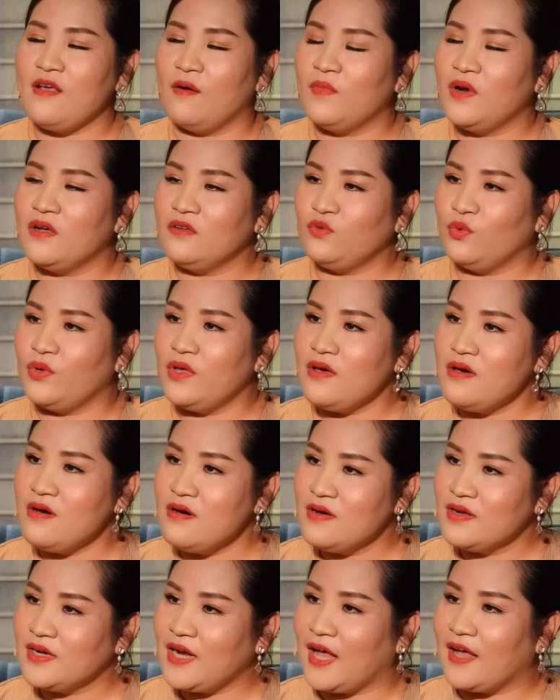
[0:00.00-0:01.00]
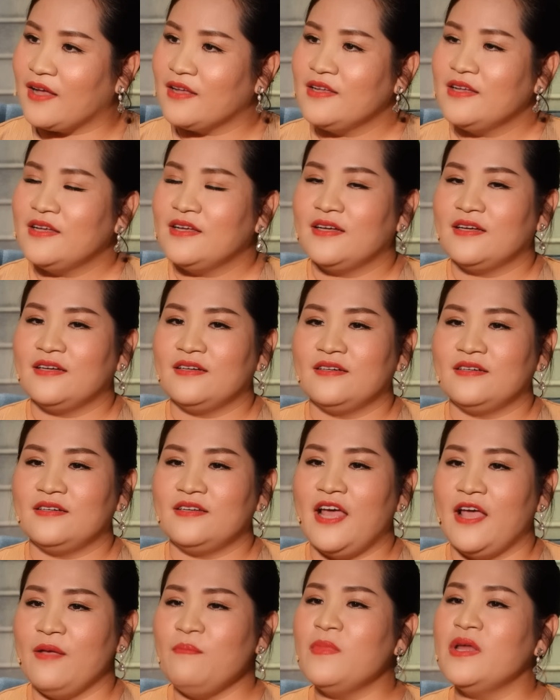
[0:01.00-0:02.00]
chồng lớn tuổi hơn nè,
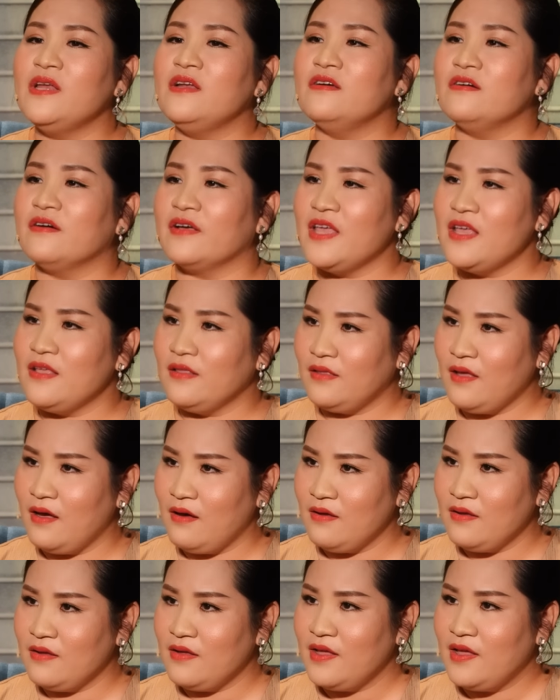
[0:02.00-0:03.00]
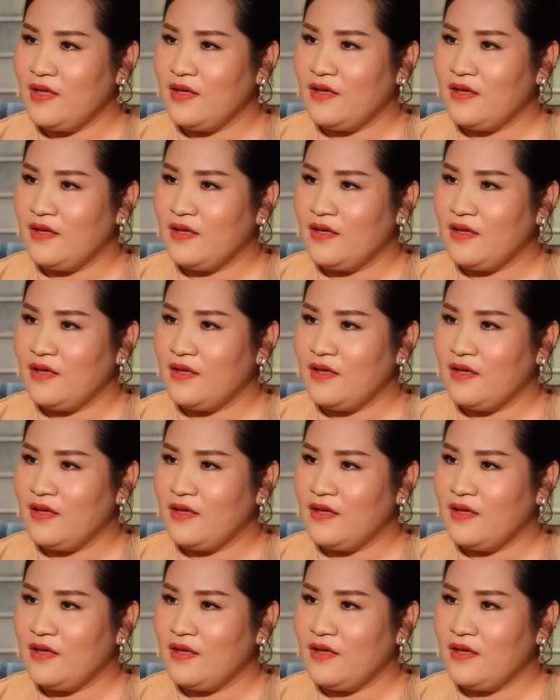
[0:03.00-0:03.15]
để mình được yên thân.